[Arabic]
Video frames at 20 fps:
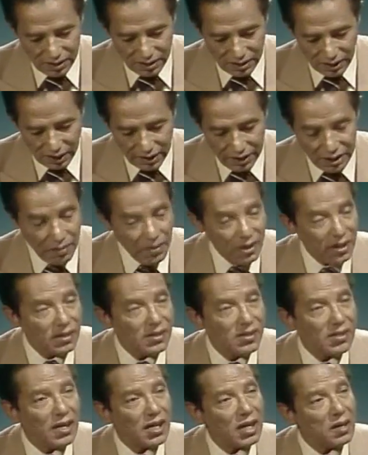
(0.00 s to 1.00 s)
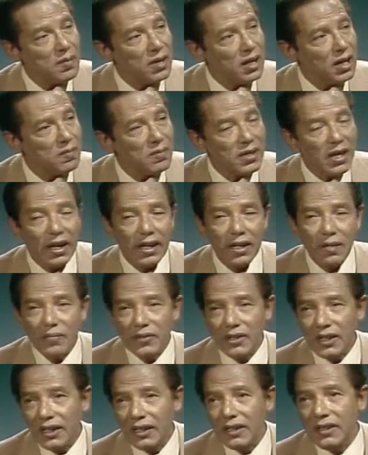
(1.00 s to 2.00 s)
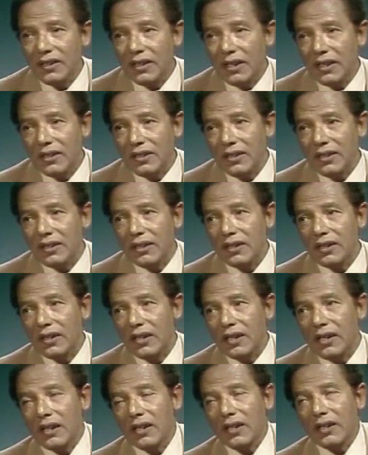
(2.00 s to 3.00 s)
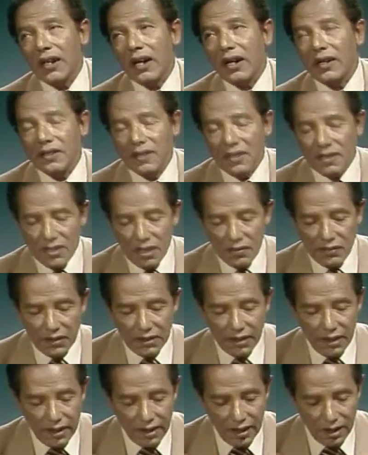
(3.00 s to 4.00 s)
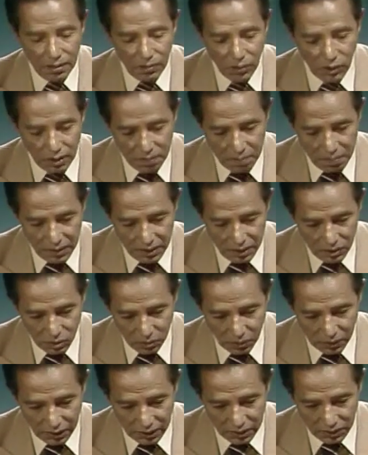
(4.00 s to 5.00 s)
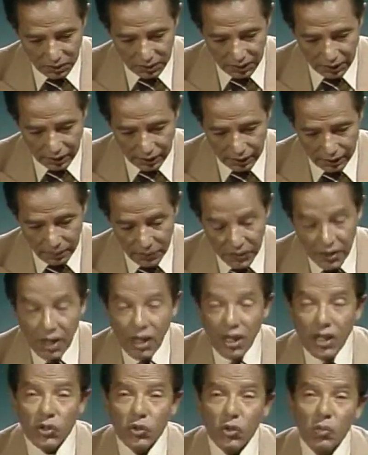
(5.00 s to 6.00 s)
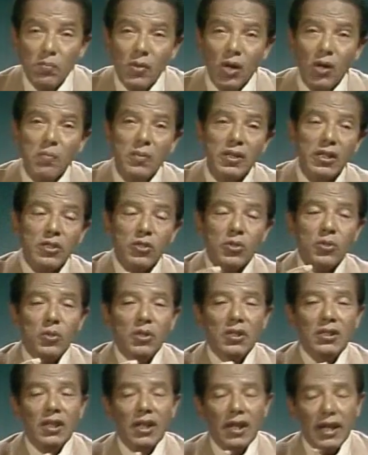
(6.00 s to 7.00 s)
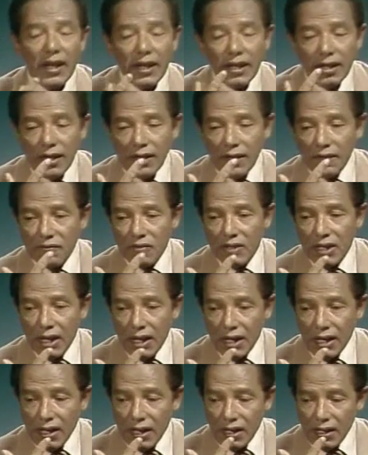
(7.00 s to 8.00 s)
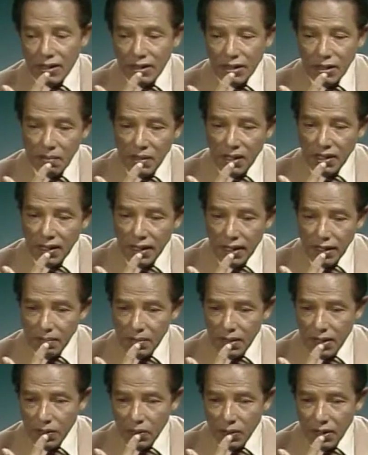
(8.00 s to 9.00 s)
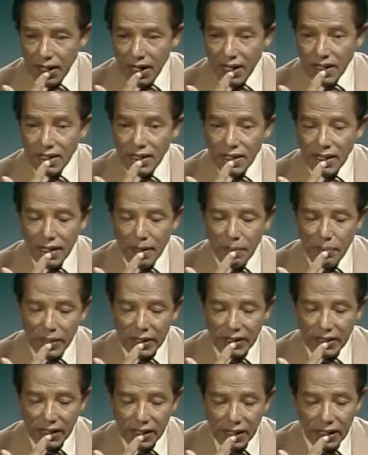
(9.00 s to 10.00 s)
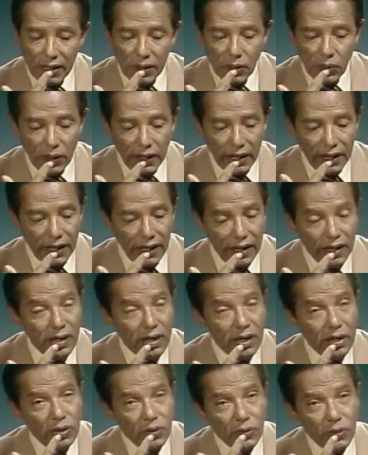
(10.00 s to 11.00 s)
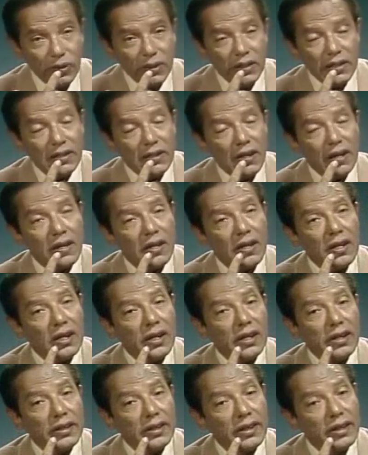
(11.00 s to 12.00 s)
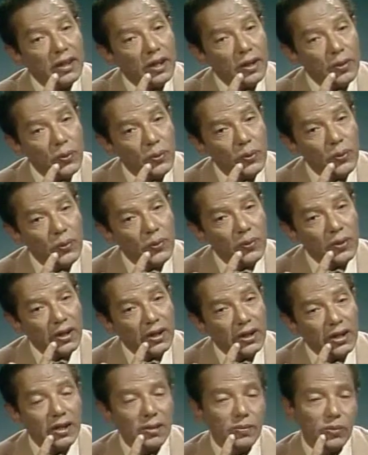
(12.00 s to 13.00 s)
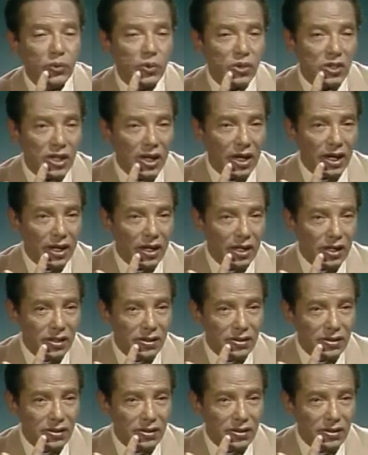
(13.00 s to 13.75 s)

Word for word: علم الإنسان ما لم يعلم دي هي دي آه، يعني صفة الله المربي سبحانه وتعالى ثم هم نسيوا أن الآية فيها انضباط غريب قوي لأن لما تقراها كلها يقول إن الله عنده علم الساعة